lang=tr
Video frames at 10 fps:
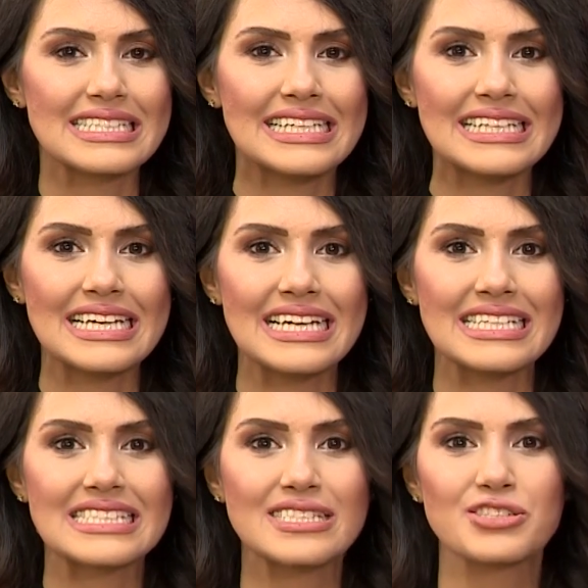
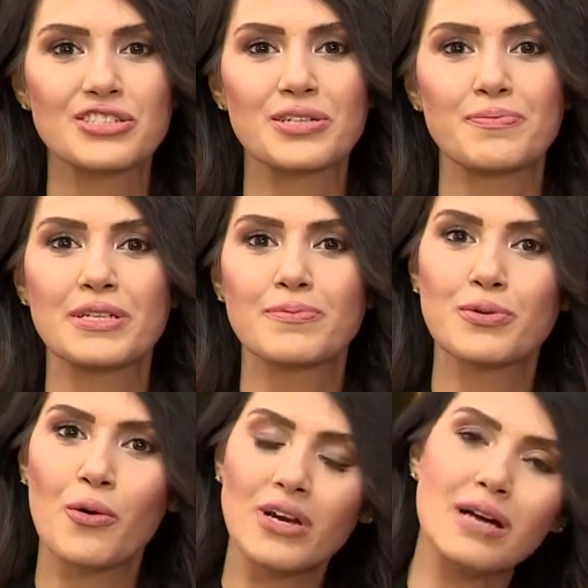Yine sıcacık bir
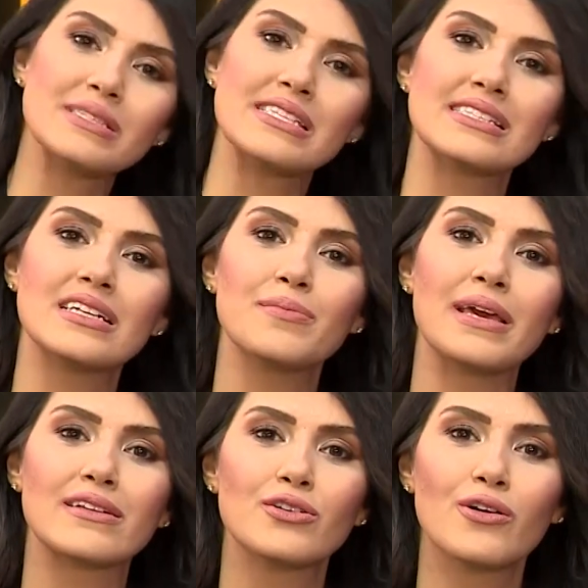program sizleri
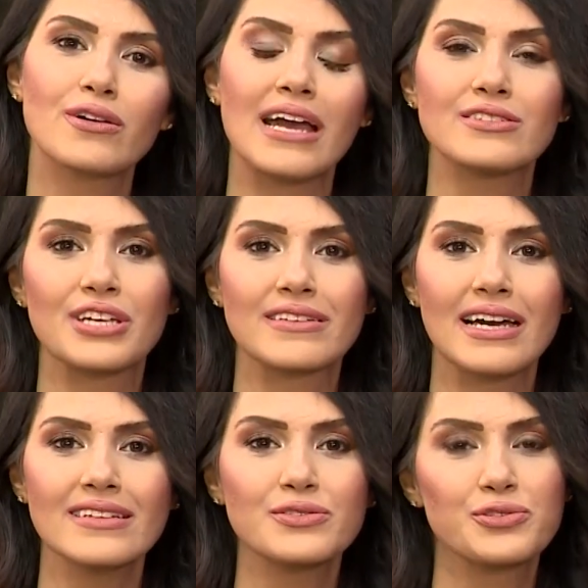bekliyor
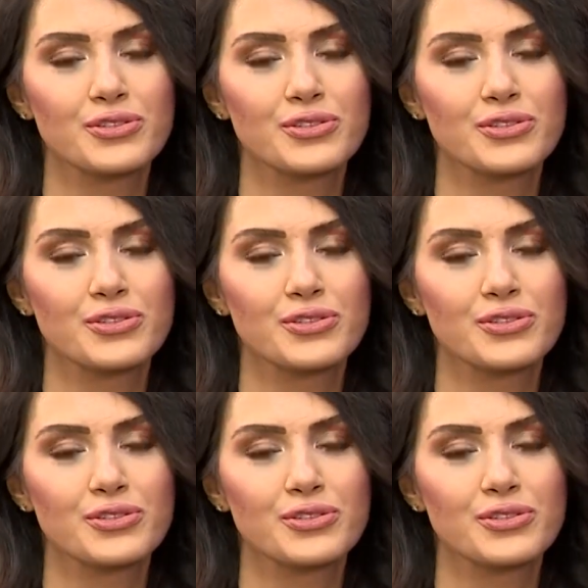gerçekten.